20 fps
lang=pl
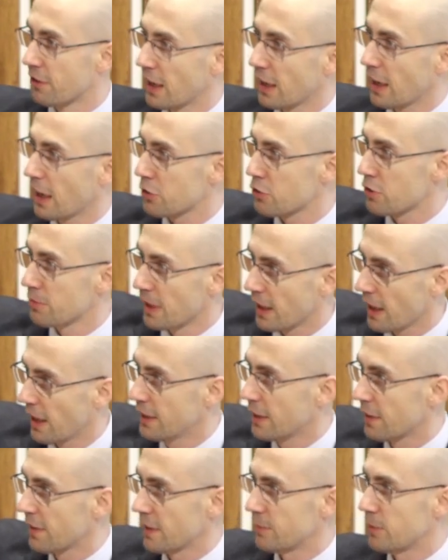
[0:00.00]
garażu,
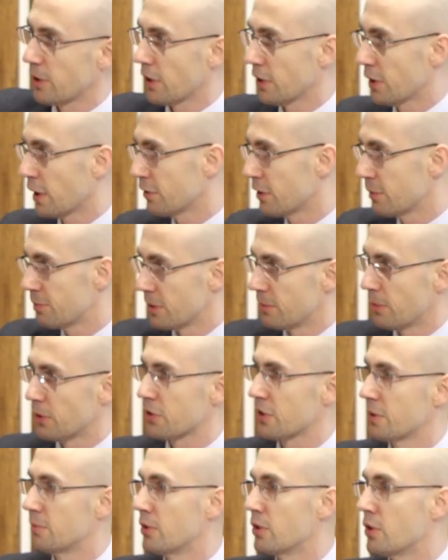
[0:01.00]
mechanik samochodowy,
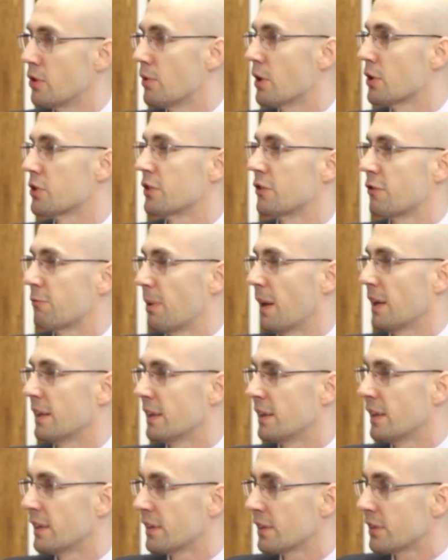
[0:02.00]
pomoże mu ułożyć w planie
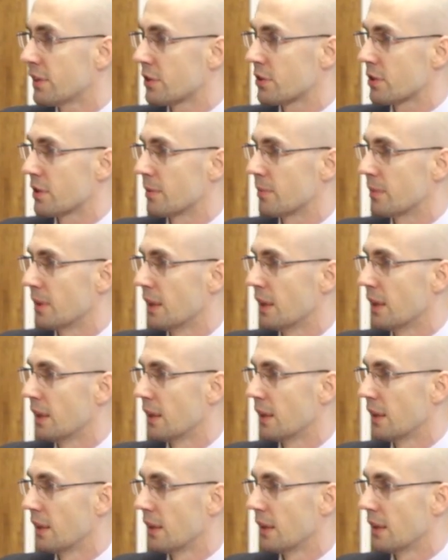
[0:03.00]
dietetycznym.
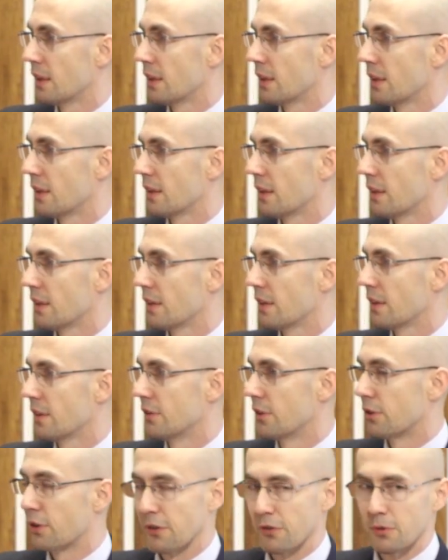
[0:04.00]

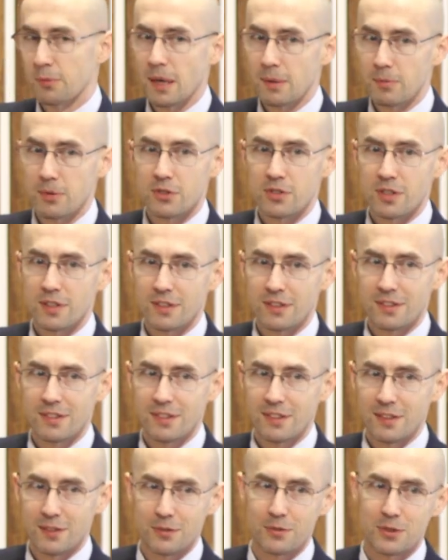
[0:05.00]
No rozumiemy, że
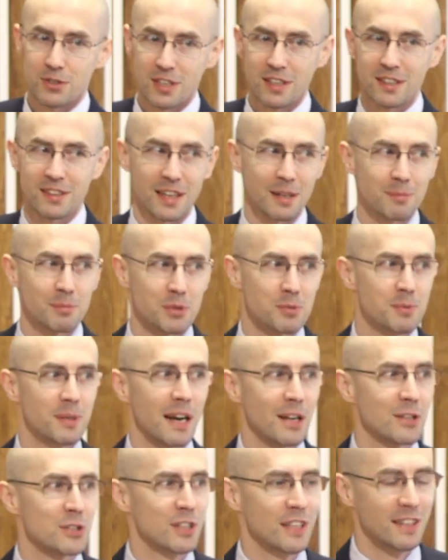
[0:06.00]
zazwyczaj tak byśmy
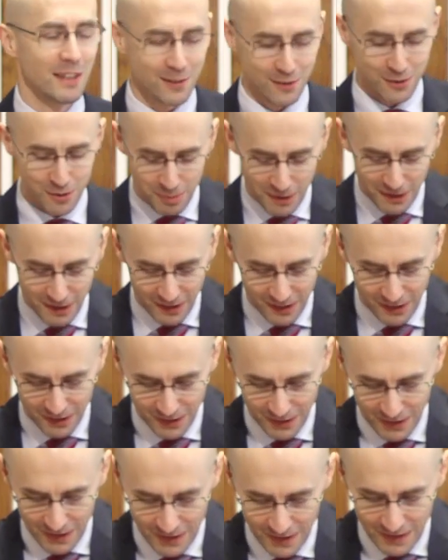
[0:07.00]
raczej nie zrobili.
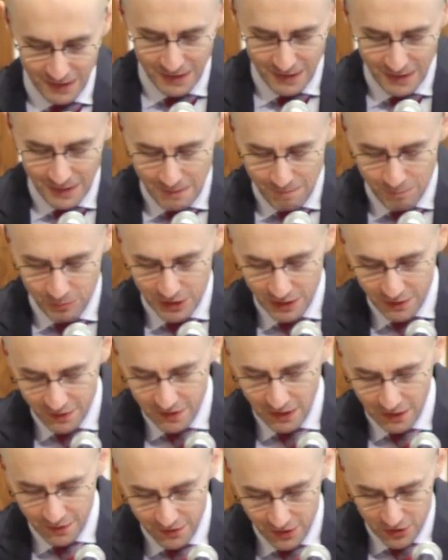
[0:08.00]
Nikt z
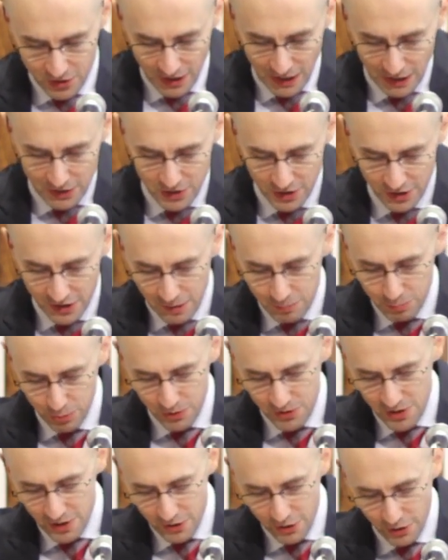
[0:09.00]
nas też raczej nie
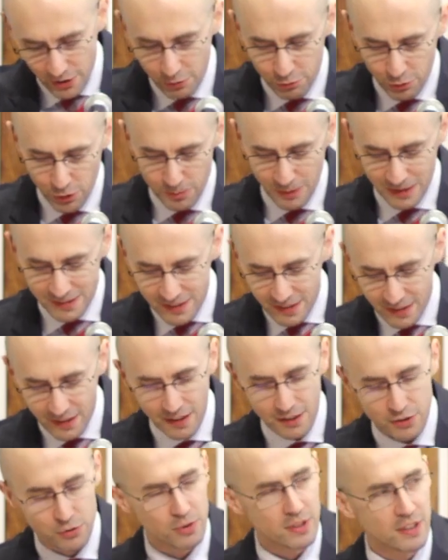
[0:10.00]
pójdzie do informatyka,
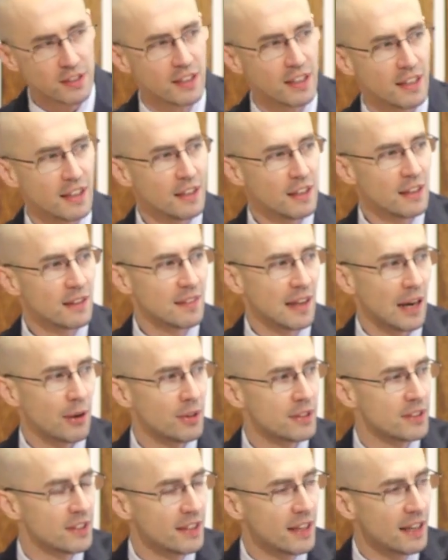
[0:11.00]
który
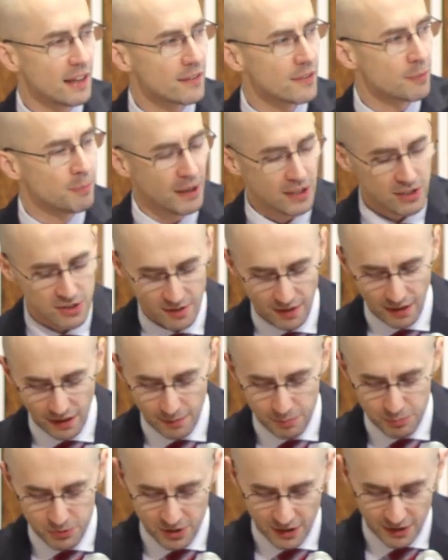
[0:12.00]
całe dnie spędza
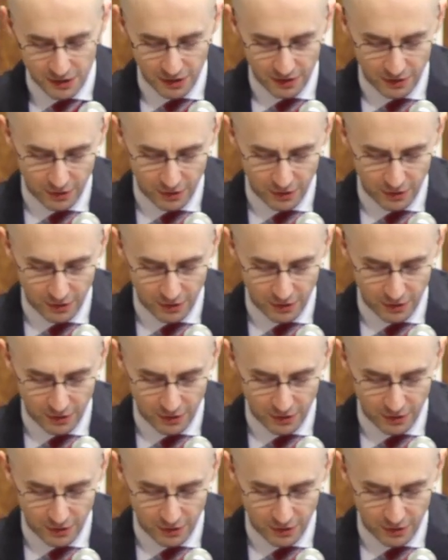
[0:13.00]
przed